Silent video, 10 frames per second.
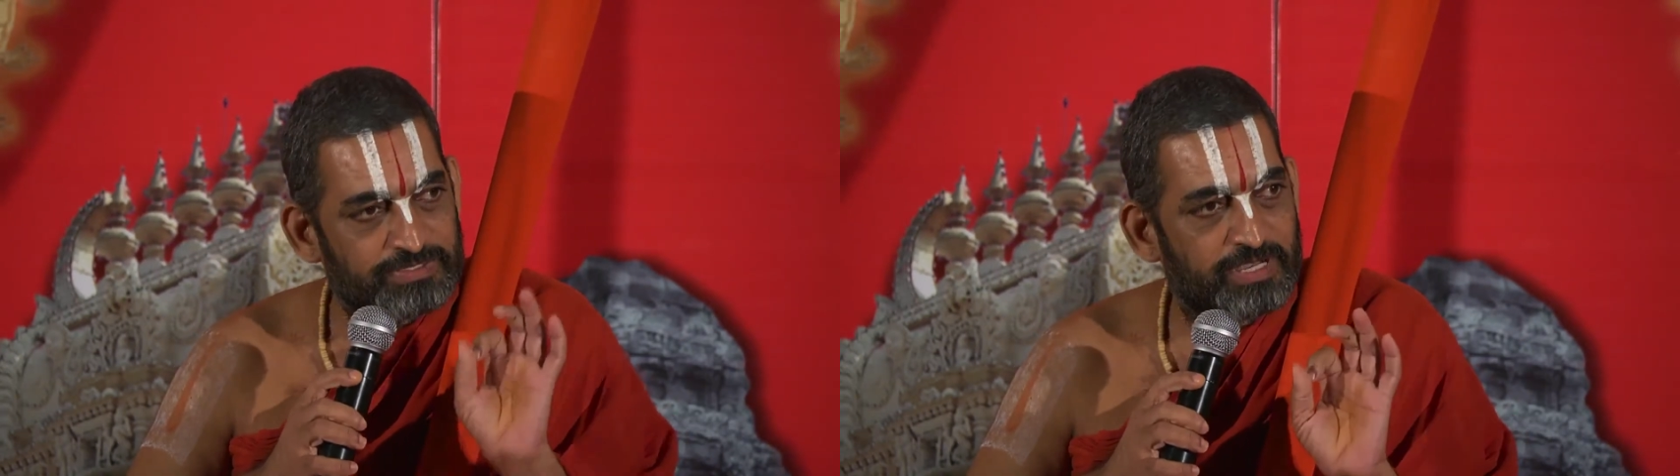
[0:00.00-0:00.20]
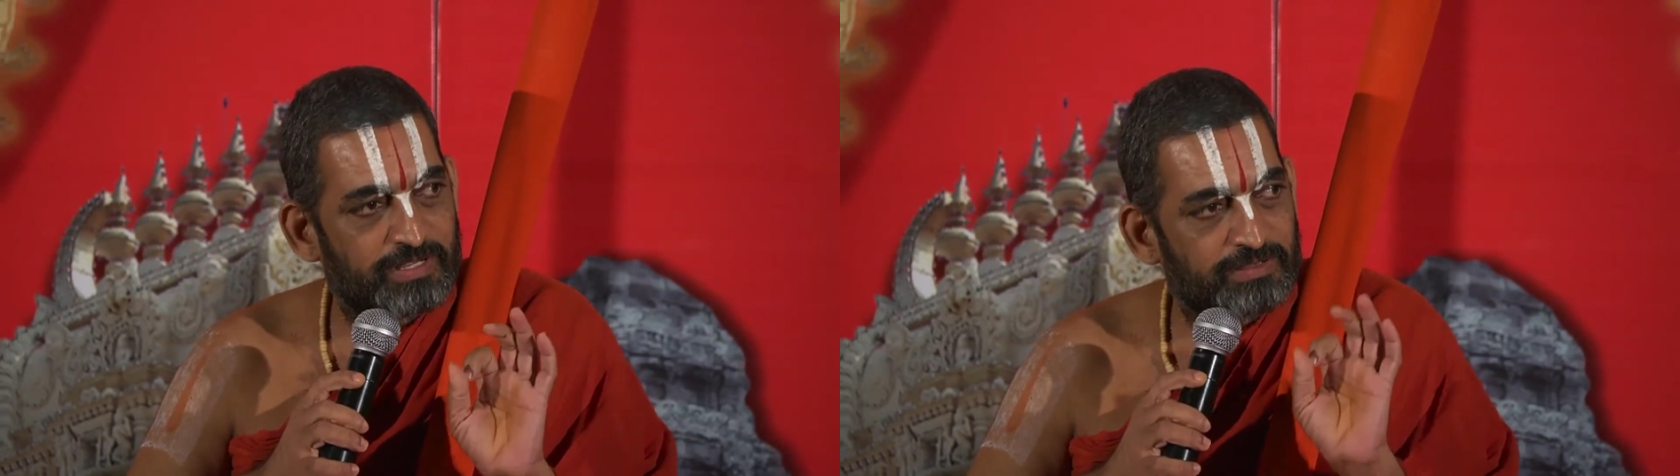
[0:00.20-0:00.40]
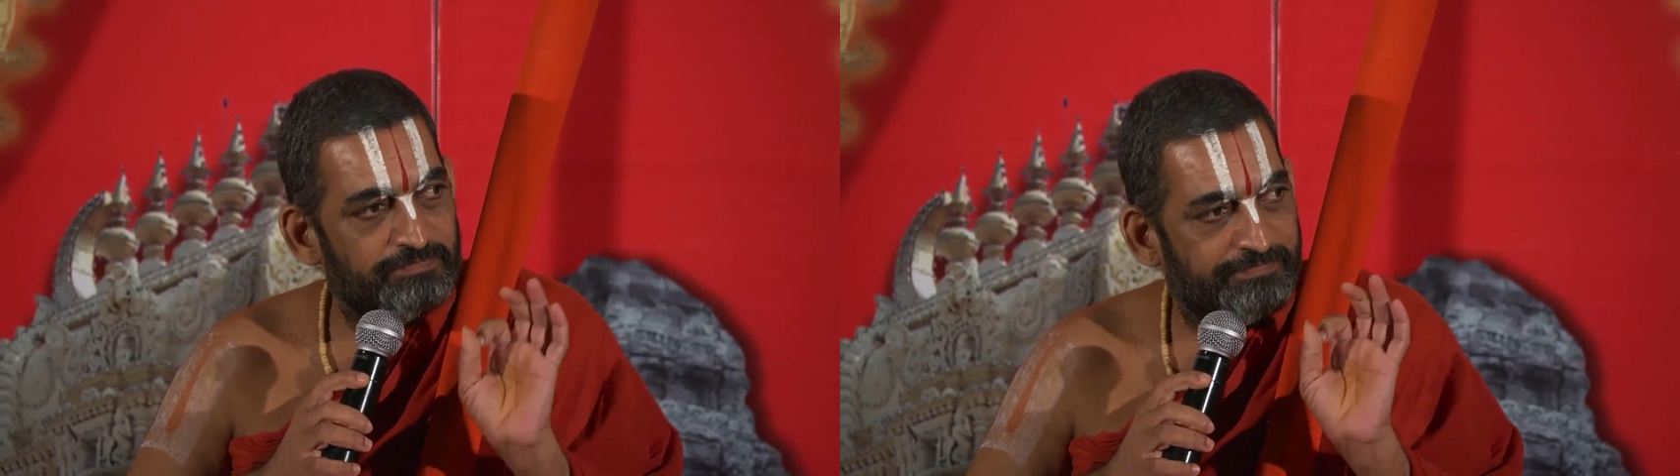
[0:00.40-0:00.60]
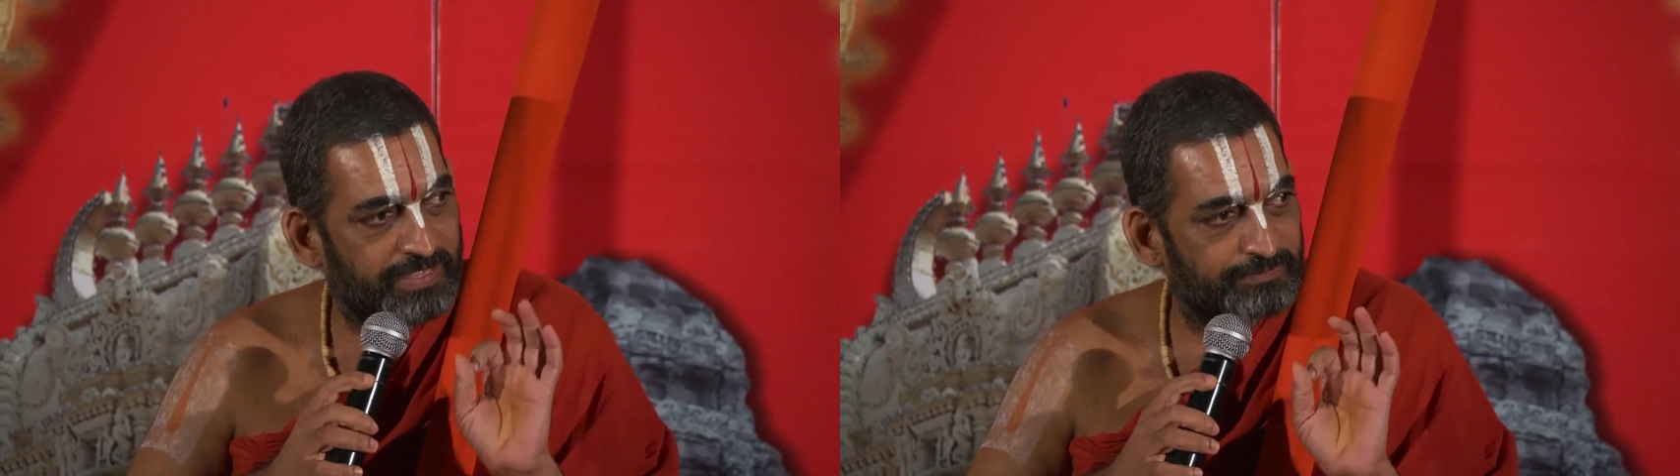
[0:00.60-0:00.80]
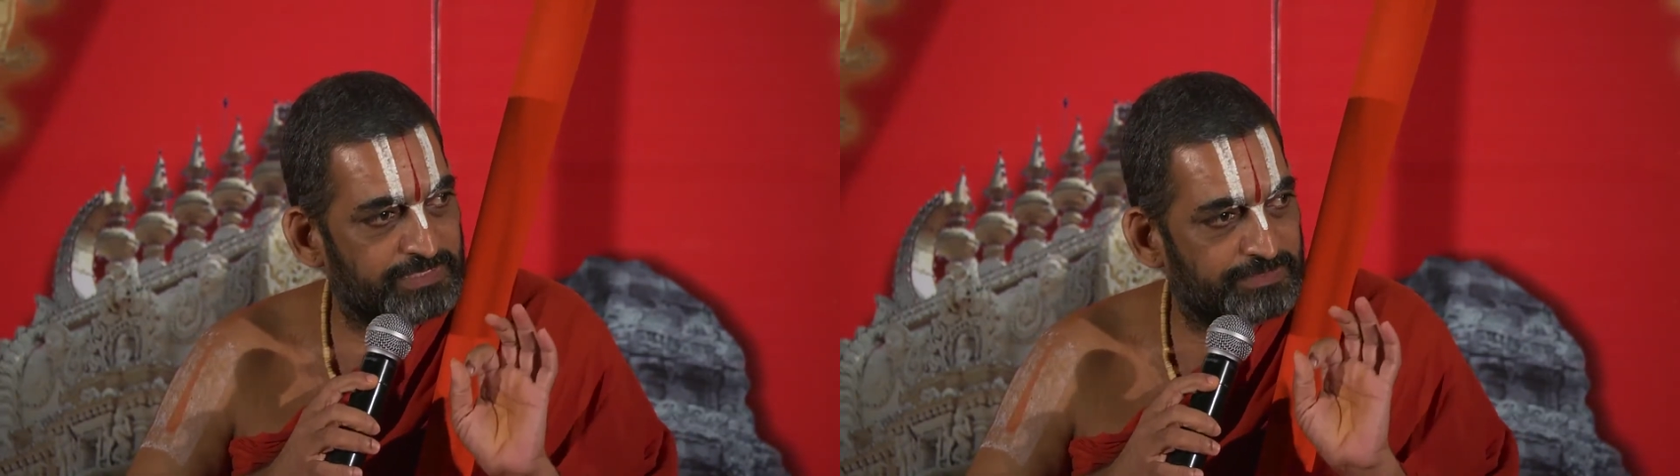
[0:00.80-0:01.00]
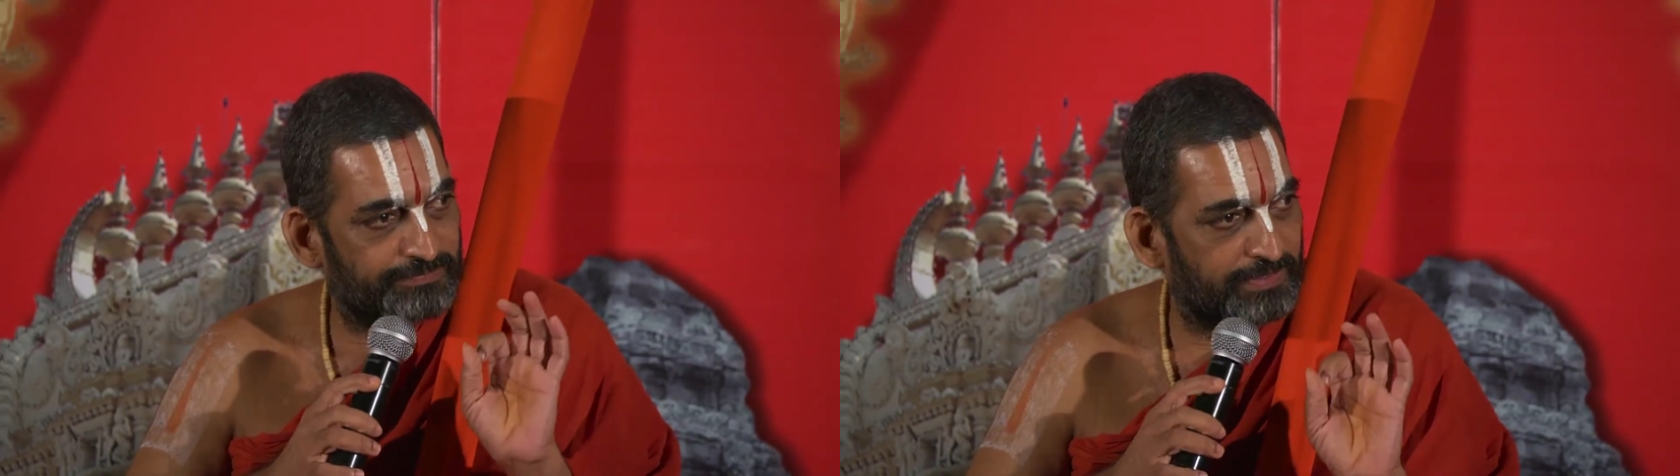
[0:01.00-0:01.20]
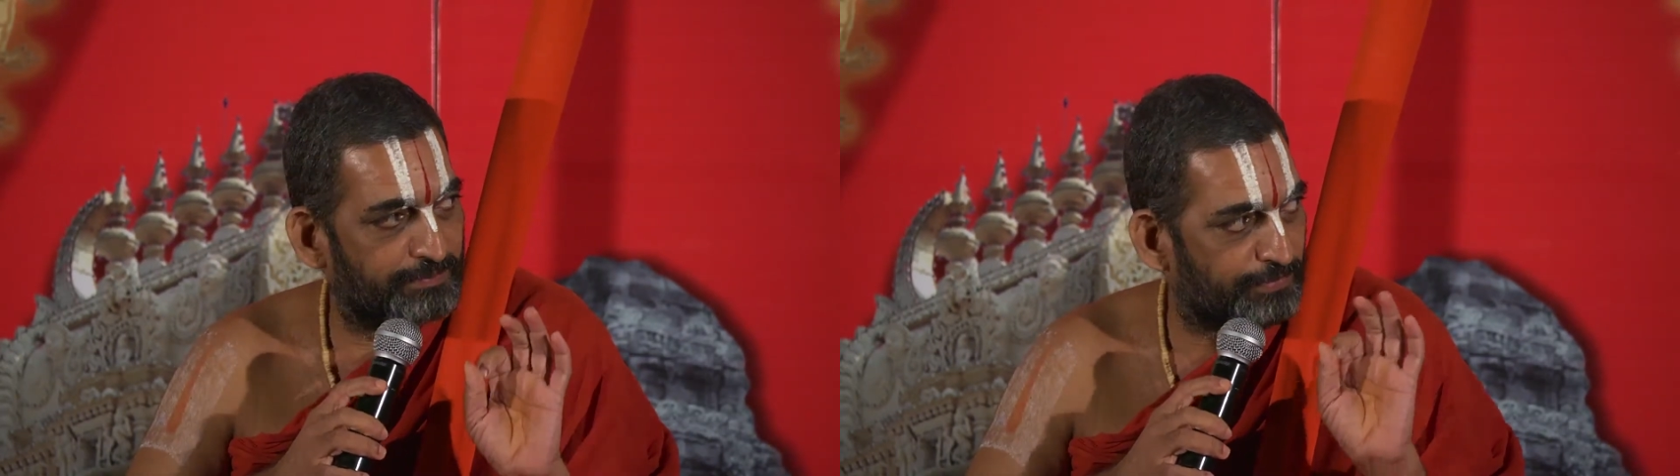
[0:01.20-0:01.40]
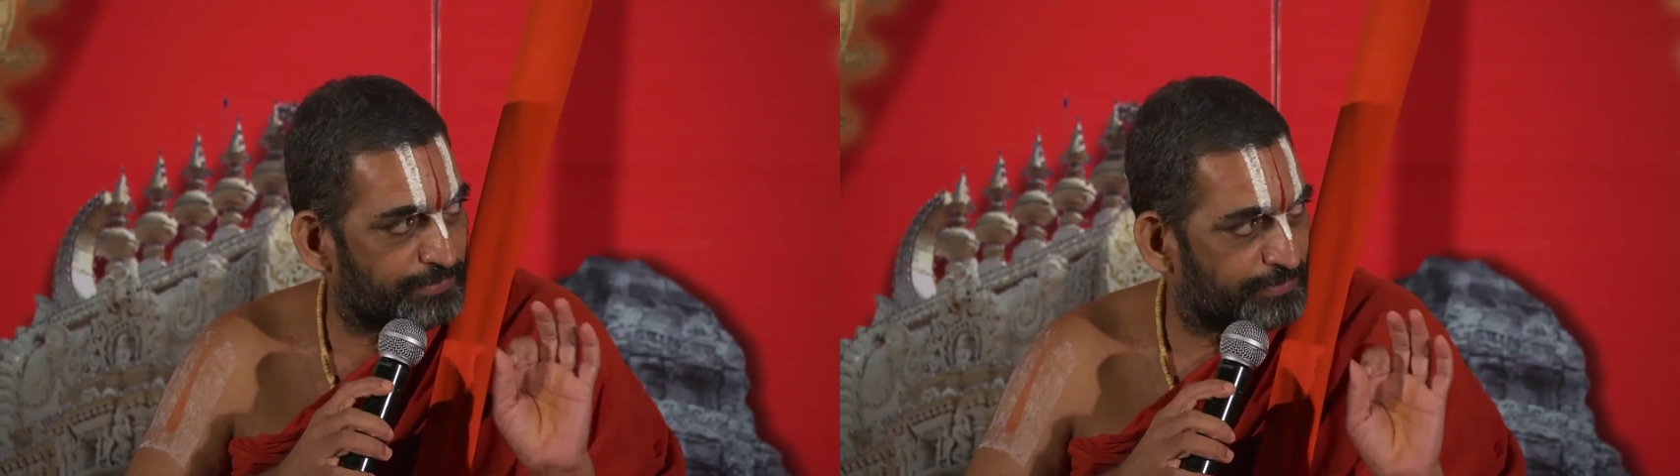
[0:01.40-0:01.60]
చాలా ఫేమస్
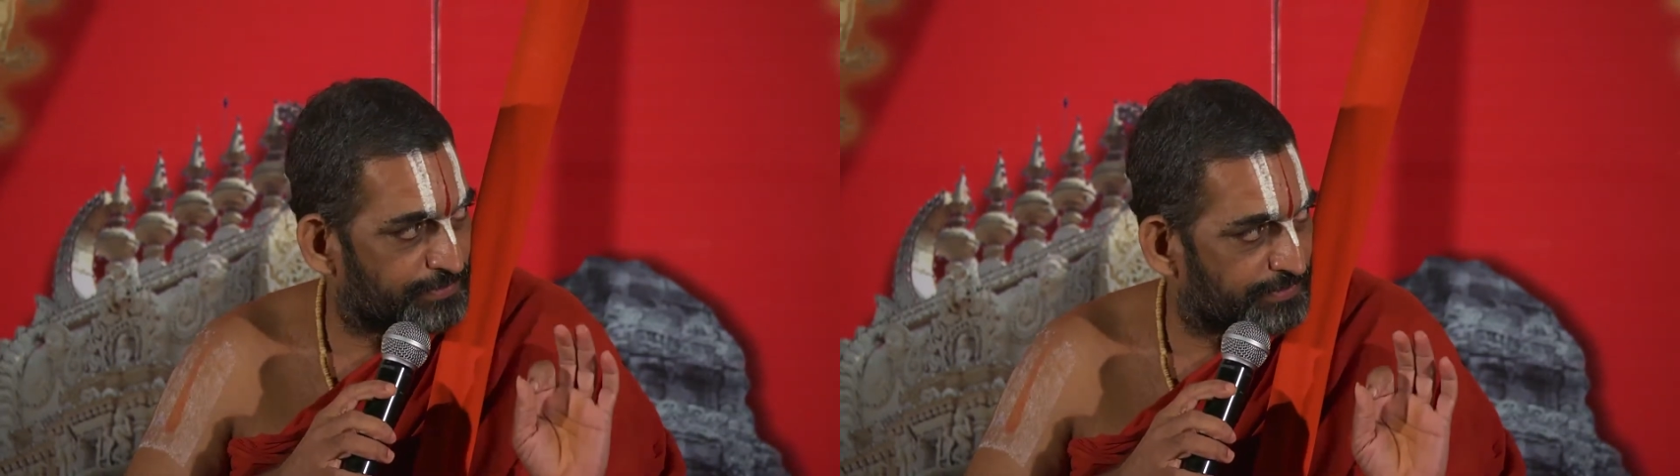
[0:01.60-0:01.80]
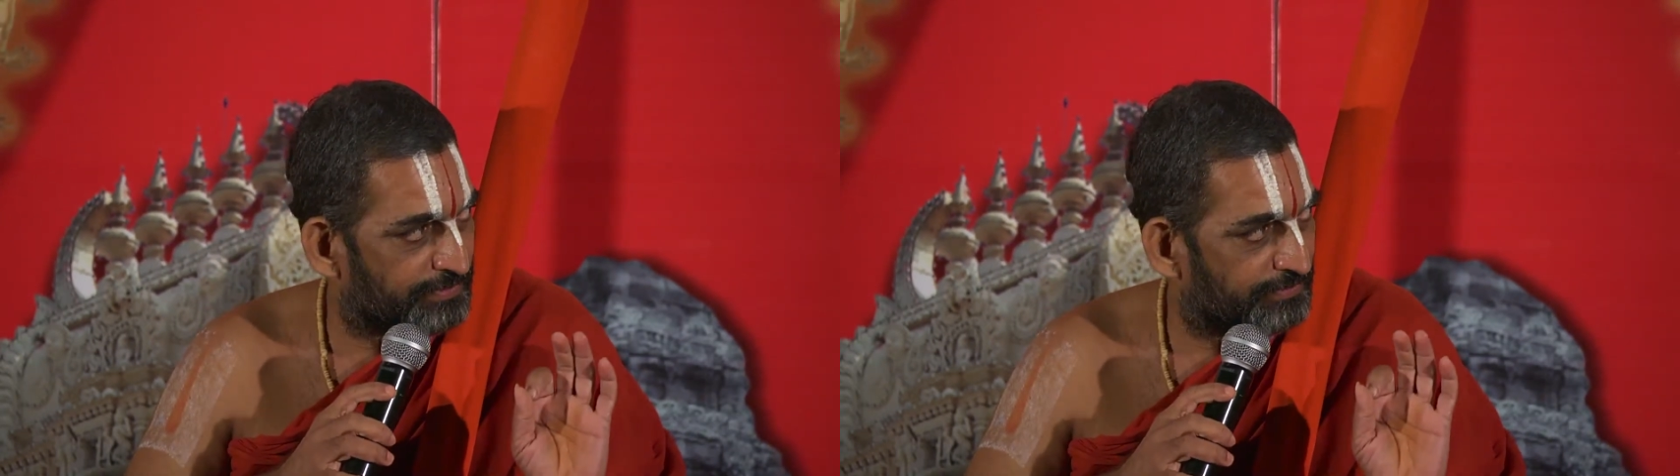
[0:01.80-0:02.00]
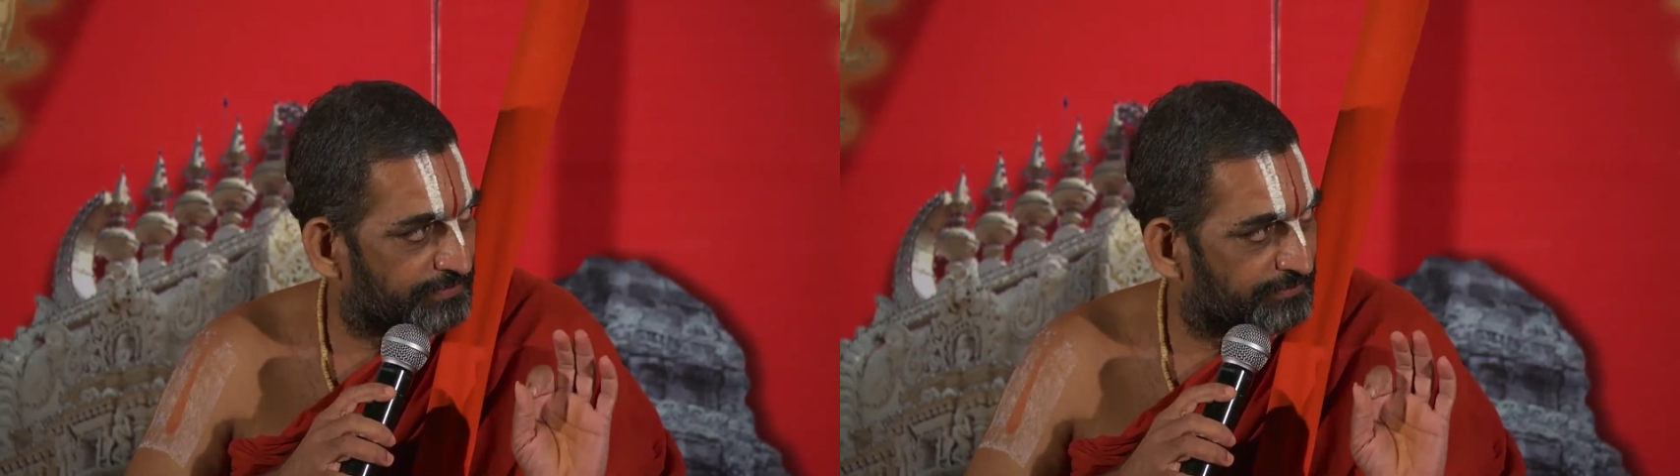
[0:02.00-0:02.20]
ఫిలిం ప్రొడ్యూసర్